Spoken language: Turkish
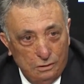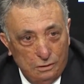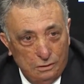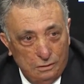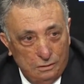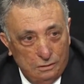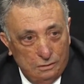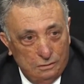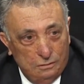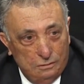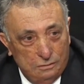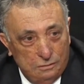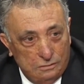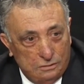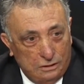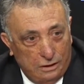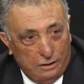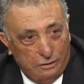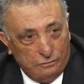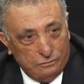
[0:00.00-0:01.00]
taraftarı
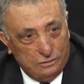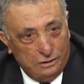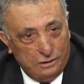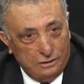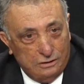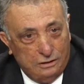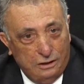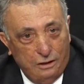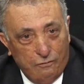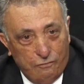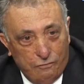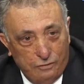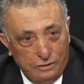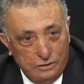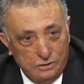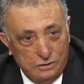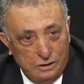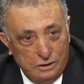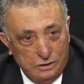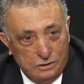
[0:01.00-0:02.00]
keyif vereceği için
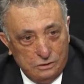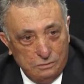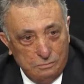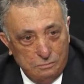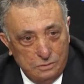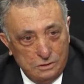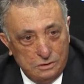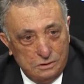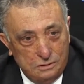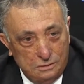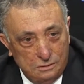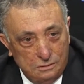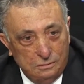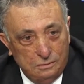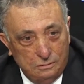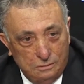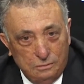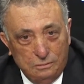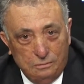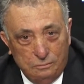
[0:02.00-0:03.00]
biz bunu
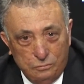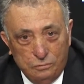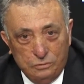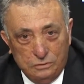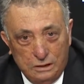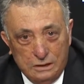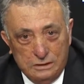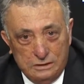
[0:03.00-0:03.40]
destekleyici